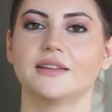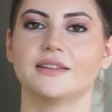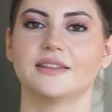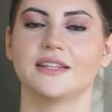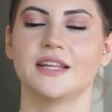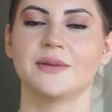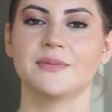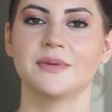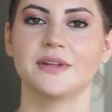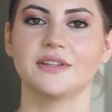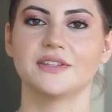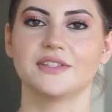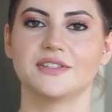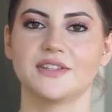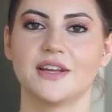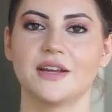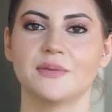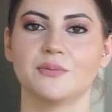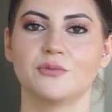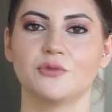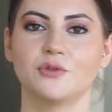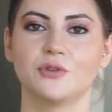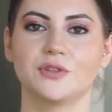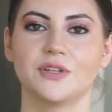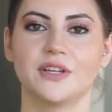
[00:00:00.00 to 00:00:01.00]
Demet
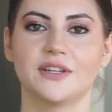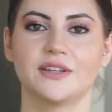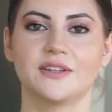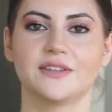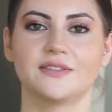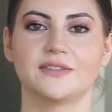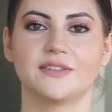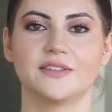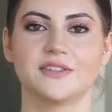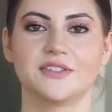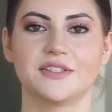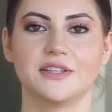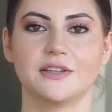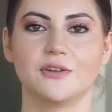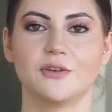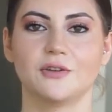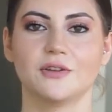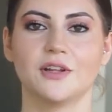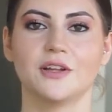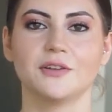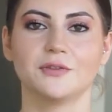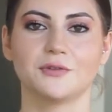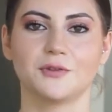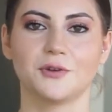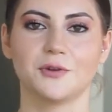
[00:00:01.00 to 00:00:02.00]
Şen Büyük Keresteci ile
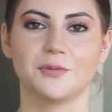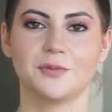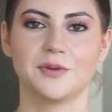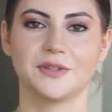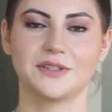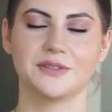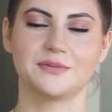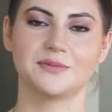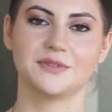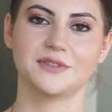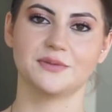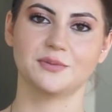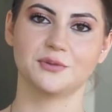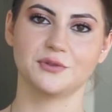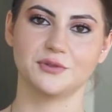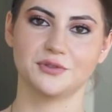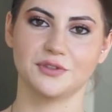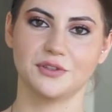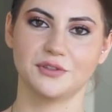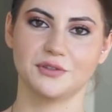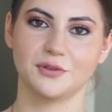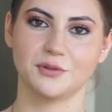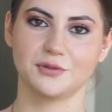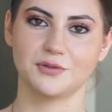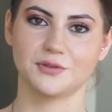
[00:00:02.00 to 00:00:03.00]
olan sohbetimizi
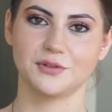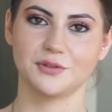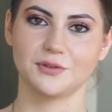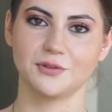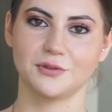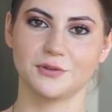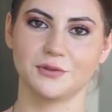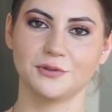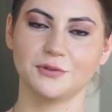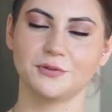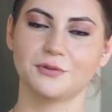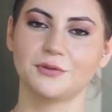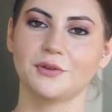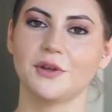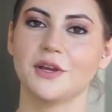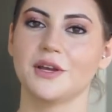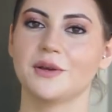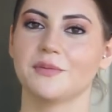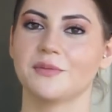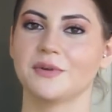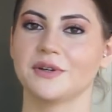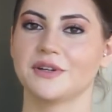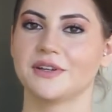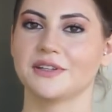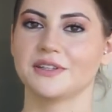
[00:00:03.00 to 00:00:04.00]
burada noktalıyoruz.
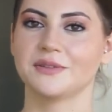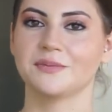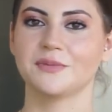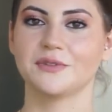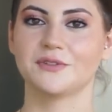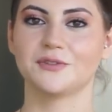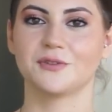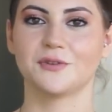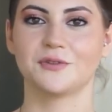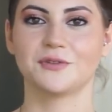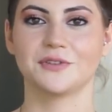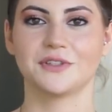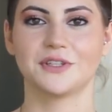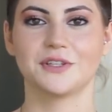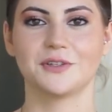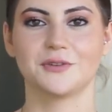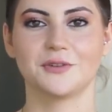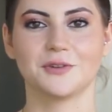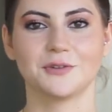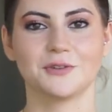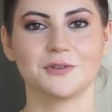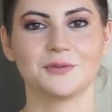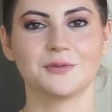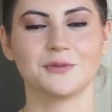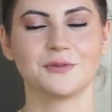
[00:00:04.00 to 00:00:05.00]
Bakalım bir sonraki
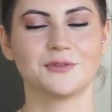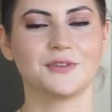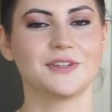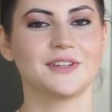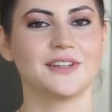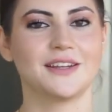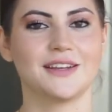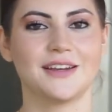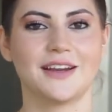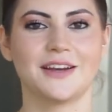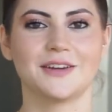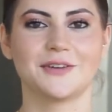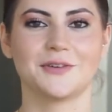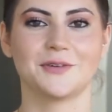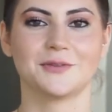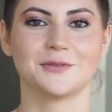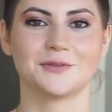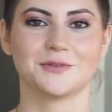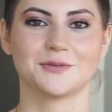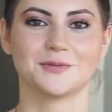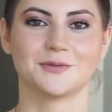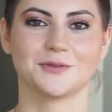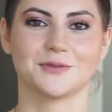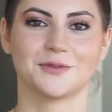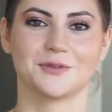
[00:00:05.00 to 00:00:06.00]
konumuzda neler
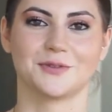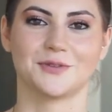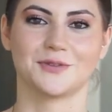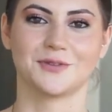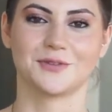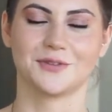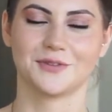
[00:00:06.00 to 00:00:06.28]
konuşmuşuz.